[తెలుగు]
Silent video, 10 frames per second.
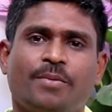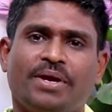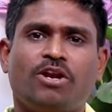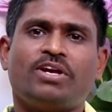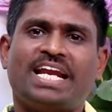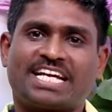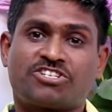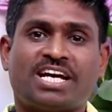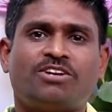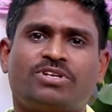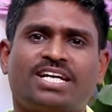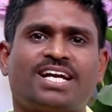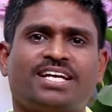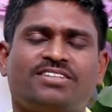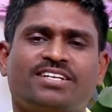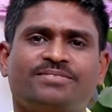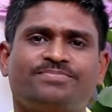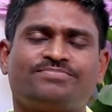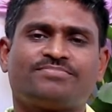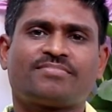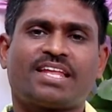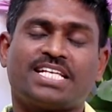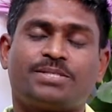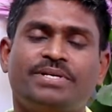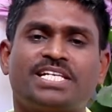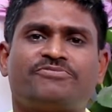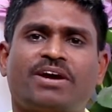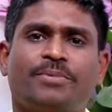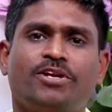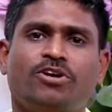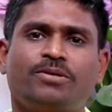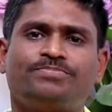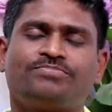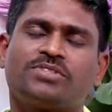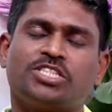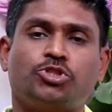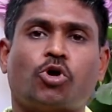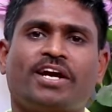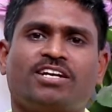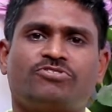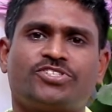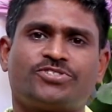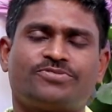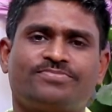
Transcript: మీలో ఈ లక్షణాలు ఉన్నట్లయితే ఎస్బీఎస్ ఫ్యామిలీలో జాయిన్ అవ్వచ్చు